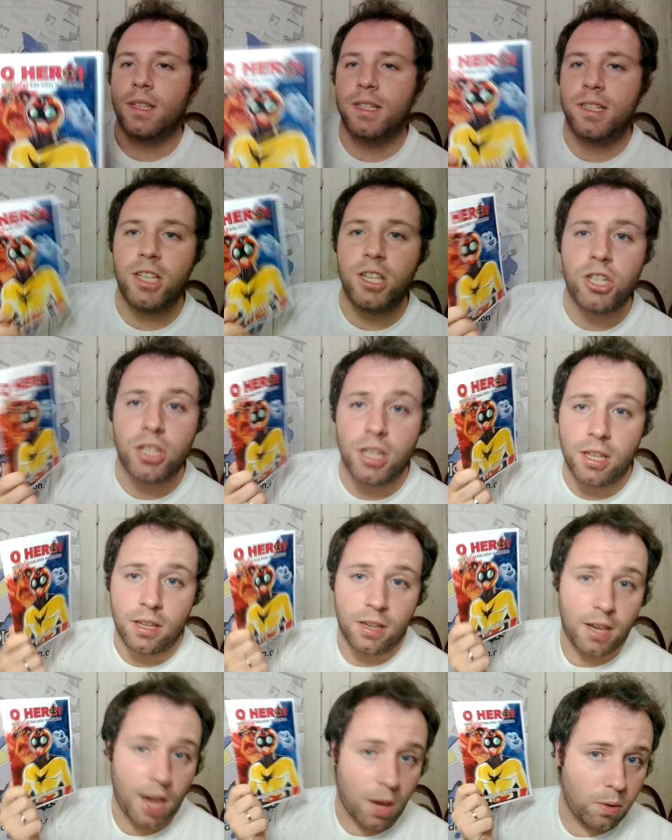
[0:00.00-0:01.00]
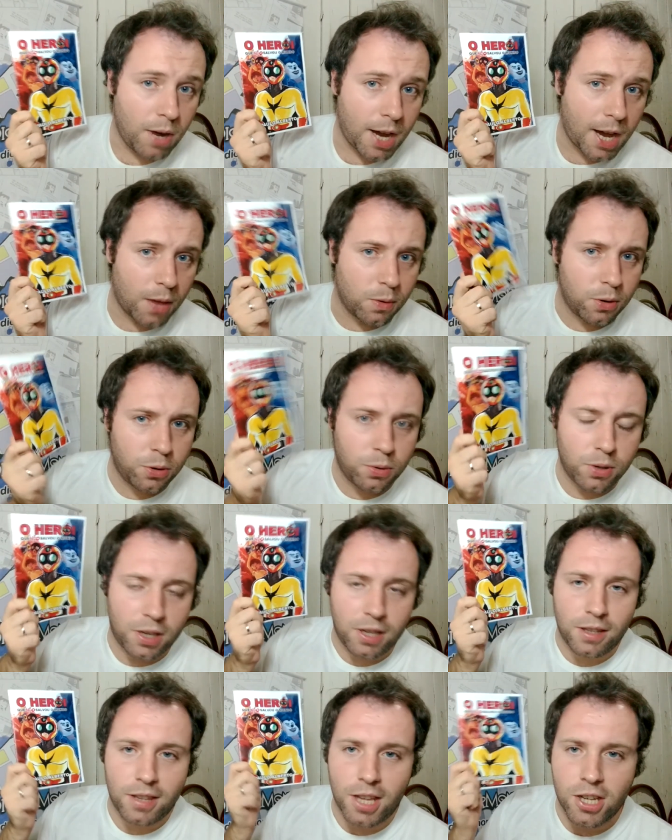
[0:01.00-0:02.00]
Sidney, que é um garoto
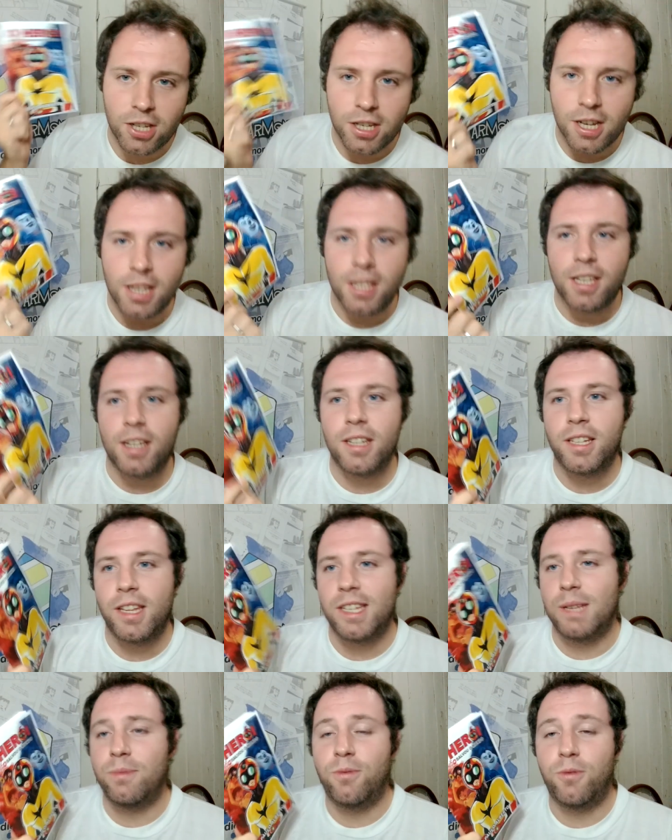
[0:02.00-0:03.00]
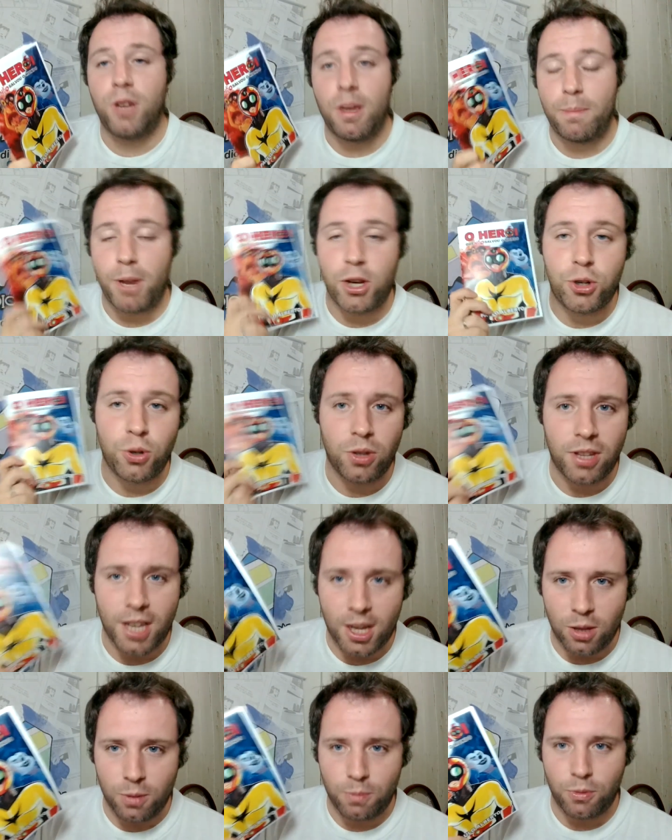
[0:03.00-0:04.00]
que desde criança ele sempre foi
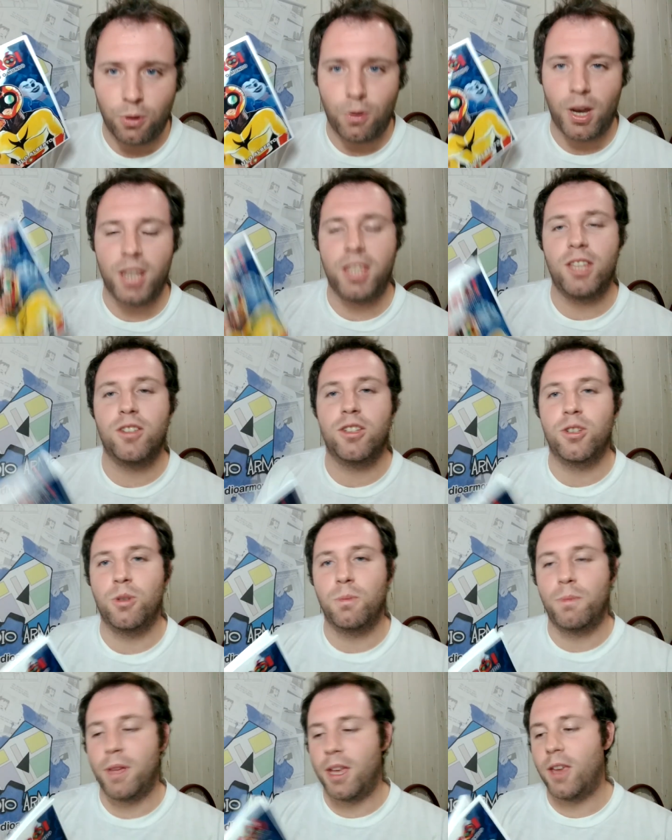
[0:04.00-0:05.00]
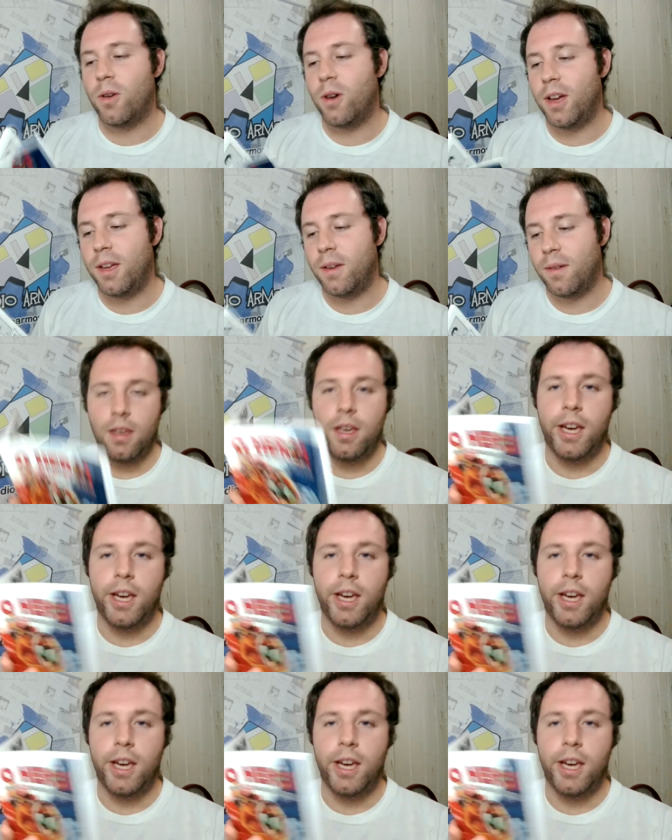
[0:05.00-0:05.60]
apaixonado por quadrinhos de super-herói.